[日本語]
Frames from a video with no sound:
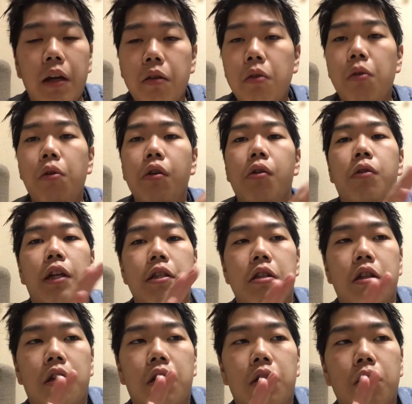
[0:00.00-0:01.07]
アンドロイドた
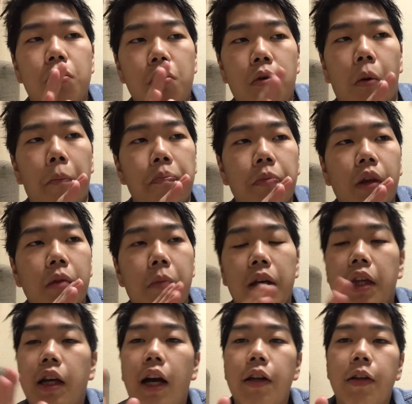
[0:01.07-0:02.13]
ちと、まあ、
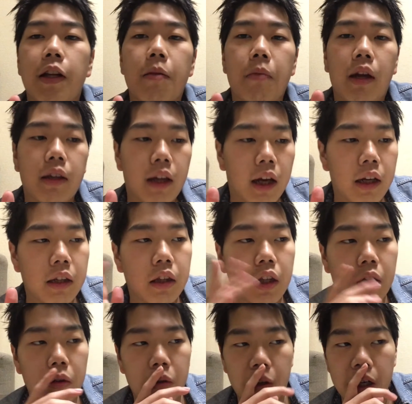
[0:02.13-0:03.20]
機械生命体っ
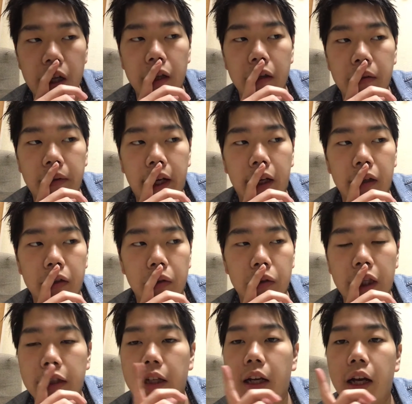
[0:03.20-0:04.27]
ていうのがあ
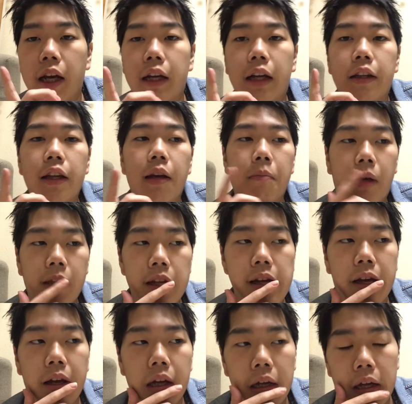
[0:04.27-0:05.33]
の戦いがテーマ
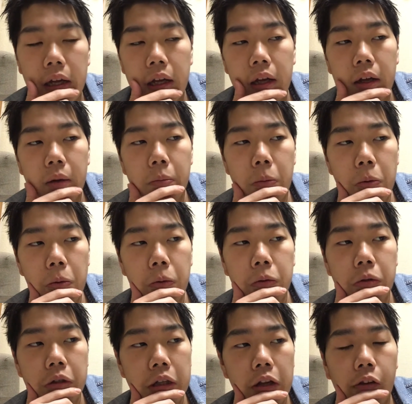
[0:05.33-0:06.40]
でもう本
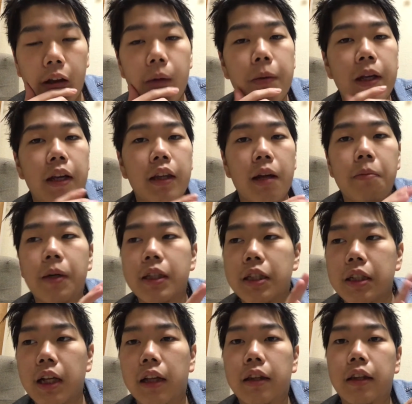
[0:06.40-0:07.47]
当にね寂れた
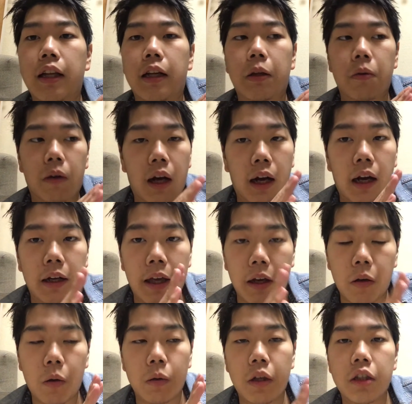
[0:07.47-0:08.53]
街だったりとかが
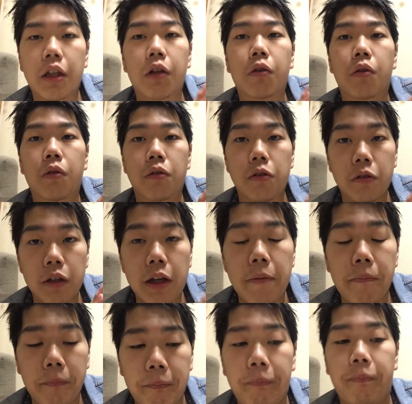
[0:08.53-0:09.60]
結構出てくるんですよね
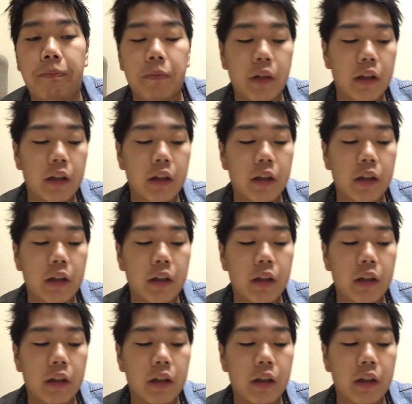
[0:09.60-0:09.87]
うん